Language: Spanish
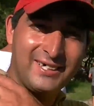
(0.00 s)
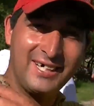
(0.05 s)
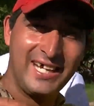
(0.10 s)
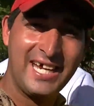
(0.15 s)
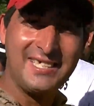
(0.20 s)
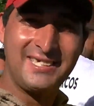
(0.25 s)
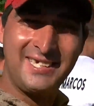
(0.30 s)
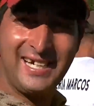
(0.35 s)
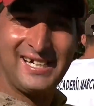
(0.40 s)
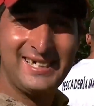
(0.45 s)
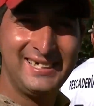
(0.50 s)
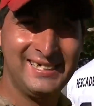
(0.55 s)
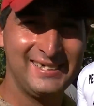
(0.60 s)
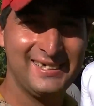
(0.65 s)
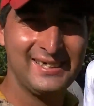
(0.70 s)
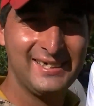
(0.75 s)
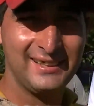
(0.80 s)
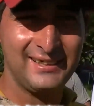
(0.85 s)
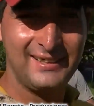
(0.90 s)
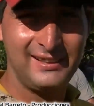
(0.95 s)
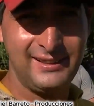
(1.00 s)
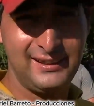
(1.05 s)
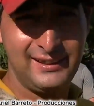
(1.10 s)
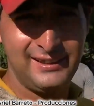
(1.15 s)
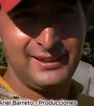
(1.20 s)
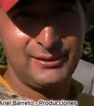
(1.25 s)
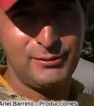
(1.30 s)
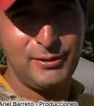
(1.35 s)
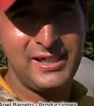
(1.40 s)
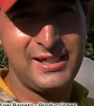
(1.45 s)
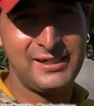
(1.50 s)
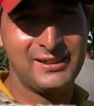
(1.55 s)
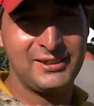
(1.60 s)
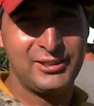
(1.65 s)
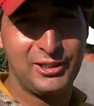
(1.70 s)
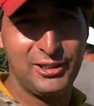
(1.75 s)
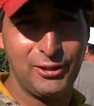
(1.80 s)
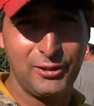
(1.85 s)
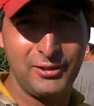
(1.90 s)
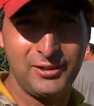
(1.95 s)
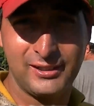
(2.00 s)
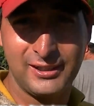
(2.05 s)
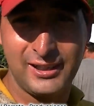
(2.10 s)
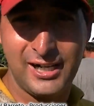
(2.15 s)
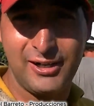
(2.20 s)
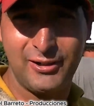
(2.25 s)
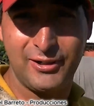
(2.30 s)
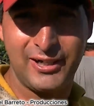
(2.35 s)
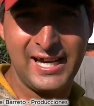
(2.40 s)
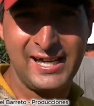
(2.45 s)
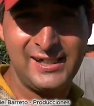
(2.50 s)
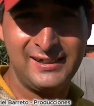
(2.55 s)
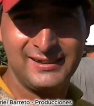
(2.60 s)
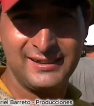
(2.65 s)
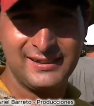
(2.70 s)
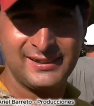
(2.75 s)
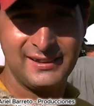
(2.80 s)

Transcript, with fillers: gracias. Y bueno, se lo dio ahora.